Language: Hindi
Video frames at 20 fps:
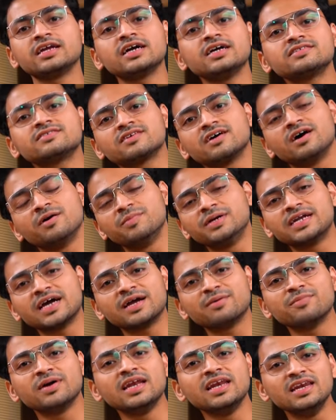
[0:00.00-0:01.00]
एंड गाइज अभी
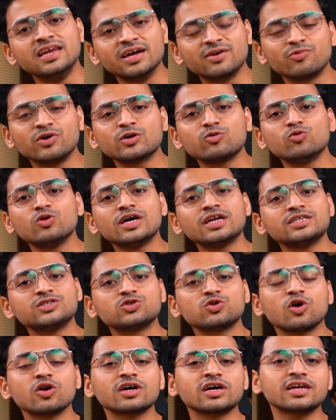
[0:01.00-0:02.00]
टाइम है लिक्विड कूलर इंस्टॉल